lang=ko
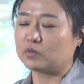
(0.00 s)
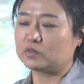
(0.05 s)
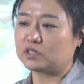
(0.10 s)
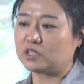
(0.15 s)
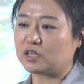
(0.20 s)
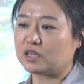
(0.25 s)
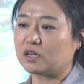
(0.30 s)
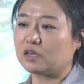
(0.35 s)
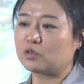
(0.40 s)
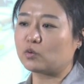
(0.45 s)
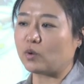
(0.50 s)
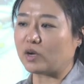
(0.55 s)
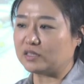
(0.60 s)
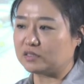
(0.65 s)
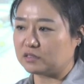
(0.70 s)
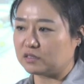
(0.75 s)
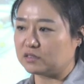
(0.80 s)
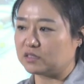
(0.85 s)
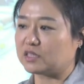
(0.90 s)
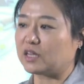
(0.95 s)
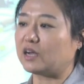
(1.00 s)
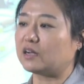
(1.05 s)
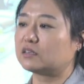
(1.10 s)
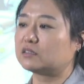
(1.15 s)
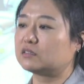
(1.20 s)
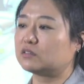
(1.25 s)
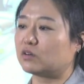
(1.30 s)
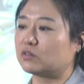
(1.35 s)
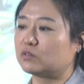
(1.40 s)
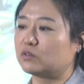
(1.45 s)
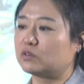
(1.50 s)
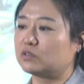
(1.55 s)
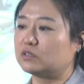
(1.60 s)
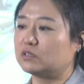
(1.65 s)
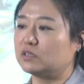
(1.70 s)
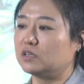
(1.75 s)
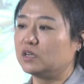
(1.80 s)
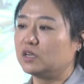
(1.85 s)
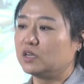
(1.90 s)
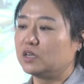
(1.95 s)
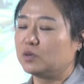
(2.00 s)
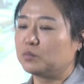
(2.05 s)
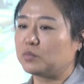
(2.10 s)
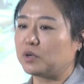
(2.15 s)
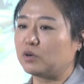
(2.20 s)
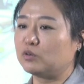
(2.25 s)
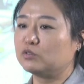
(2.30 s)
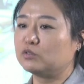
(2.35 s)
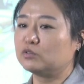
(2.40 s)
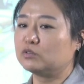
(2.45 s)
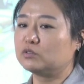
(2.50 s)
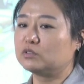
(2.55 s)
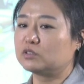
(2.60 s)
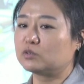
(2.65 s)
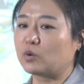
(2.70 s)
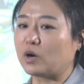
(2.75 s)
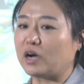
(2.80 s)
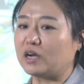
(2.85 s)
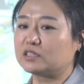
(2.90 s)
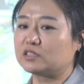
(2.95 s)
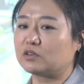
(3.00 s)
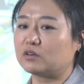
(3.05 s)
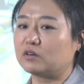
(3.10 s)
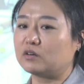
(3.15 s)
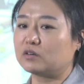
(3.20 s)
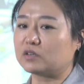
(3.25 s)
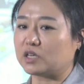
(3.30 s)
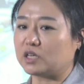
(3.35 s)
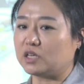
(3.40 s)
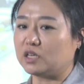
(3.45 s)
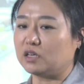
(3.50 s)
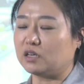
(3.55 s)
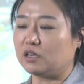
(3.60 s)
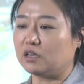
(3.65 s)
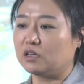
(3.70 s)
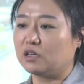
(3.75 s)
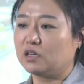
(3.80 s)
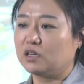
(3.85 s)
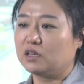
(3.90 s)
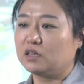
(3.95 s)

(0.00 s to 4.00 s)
체계도 완전히 다른 언어를 배우는 과정이